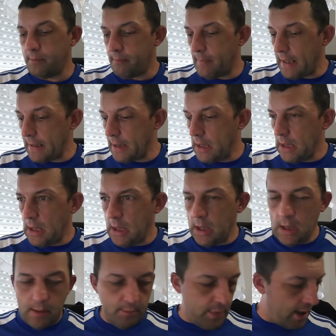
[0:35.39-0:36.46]
¿vale?
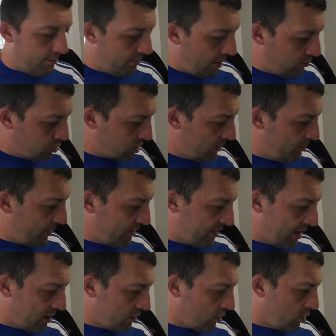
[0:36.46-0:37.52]
Bien, vamos a
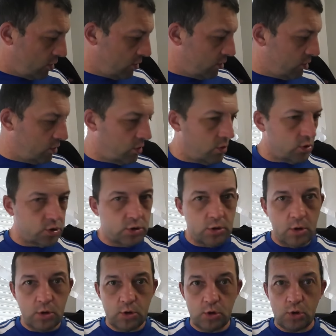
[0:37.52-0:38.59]
empezar con los
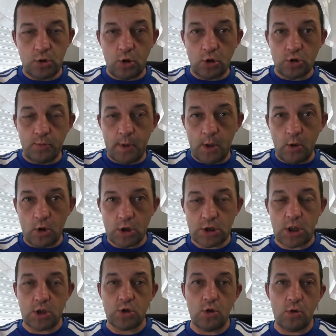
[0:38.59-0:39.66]
dos menores,
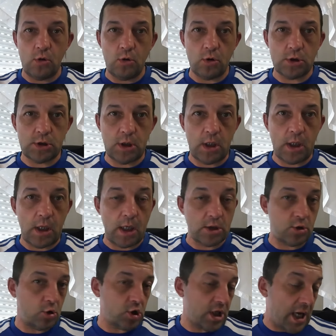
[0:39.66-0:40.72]
que son los, de
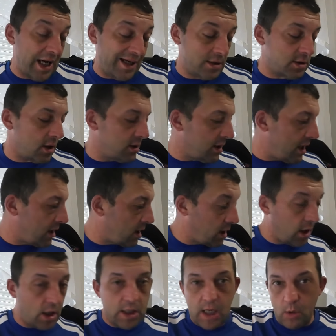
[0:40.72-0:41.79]
las dos cajas que traje,
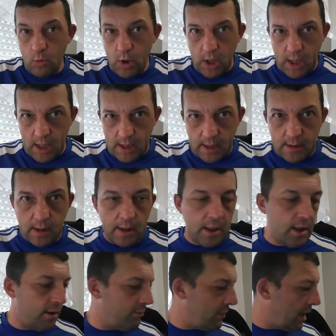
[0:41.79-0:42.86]
que la única que
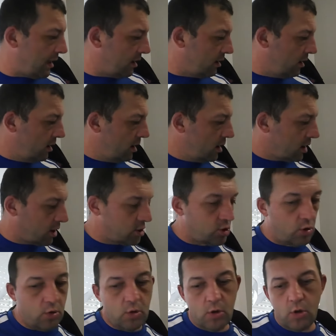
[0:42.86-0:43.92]
tenían, ¿vale? Que
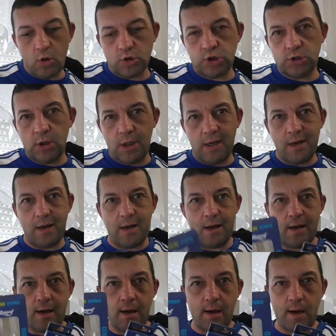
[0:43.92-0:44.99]
son los
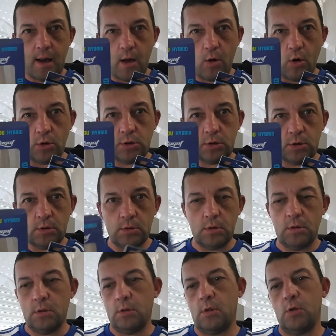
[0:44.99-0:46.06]
Ragot,
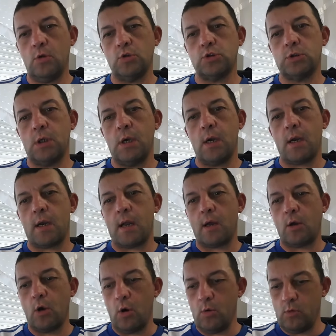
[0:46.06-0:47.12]
los
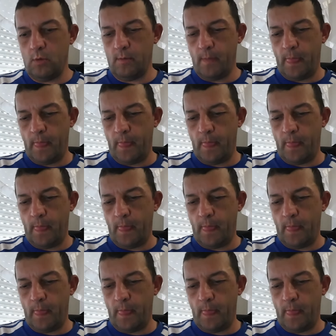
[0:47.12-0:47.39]
Raglow.